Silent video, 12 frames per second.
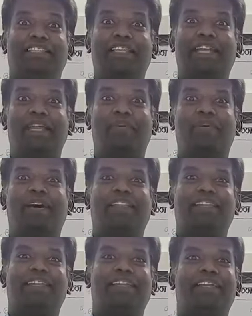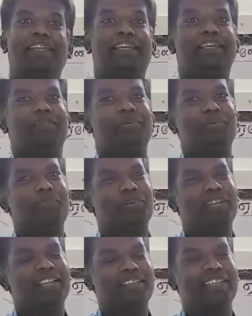இந்த கிழமை அந்த டேட்டு ஒன்றும்
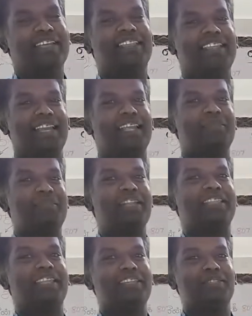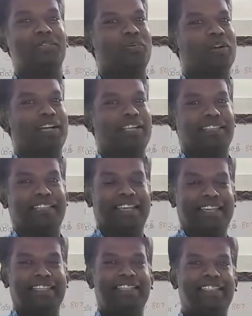புரியல சரியாக தெரியல இது மாதிரி தெரிஞ்சு சொல்லுவாங்க
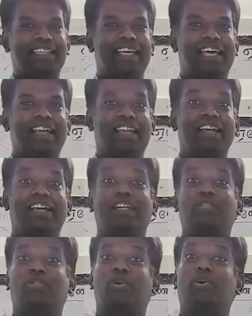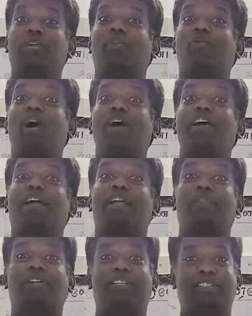தீர்க்கதரிசினா யாருன்னா கர்த்தருடைய
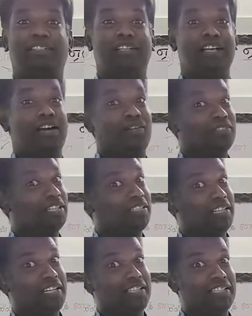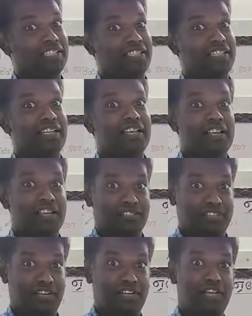வாயானவன் அவன் தான் தீர்க்கதரிசி
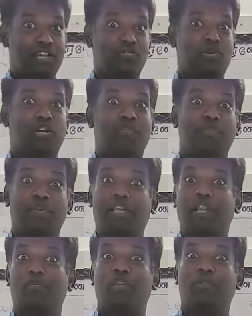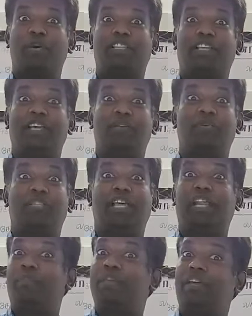சரியாக சொல்கிறோம் இப்போ எராமியா பார்த்து கேட்கும்போது
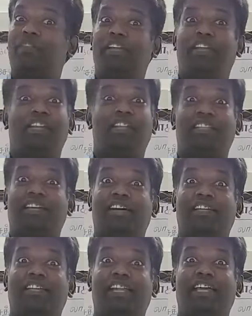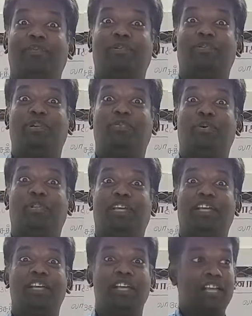எராமியாவே வேணும் என்னத்தை காண்கிறாய் அப்படின்னு சொல்லும்போது
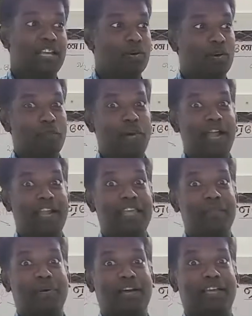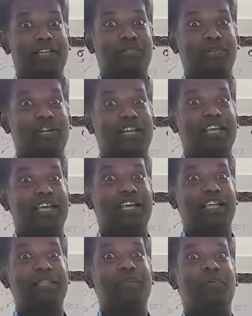நான் ஒரு பானையை பார்க்குறேன்னு சொல்லலை
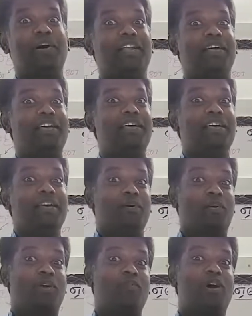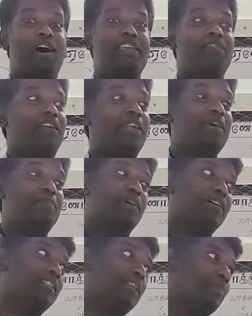அந்த பானையோட வாய் வடக்கு
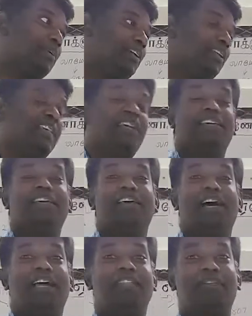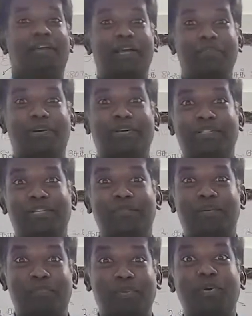பக்கம் திரும்பி இருக்குது அது வடக்கு பக்கம்
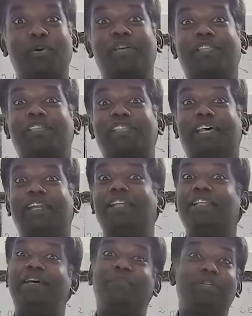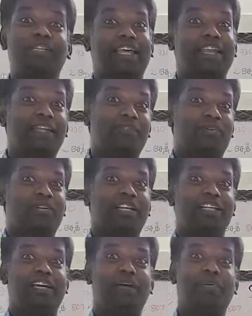திரும்பி பொங்குது தள்ளுது அப்படின்னு கரெக்டாக
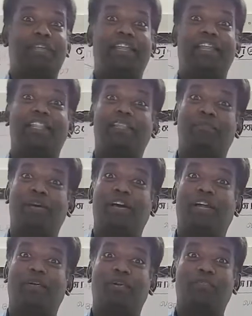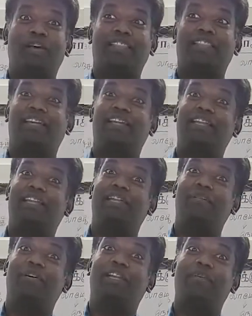சொல்கிறாரு அப்புறம் என்னத்தை பார்க்குற ஒரு மரத்தை காட்டி
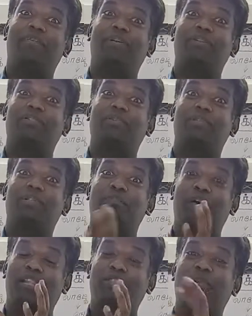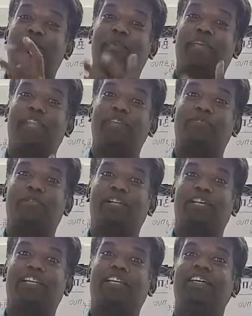என்ன என்ன மரம்னு சொல்லும்போது மரத்தோட பேரையும்
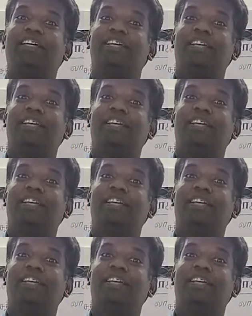சொல்கிறாரு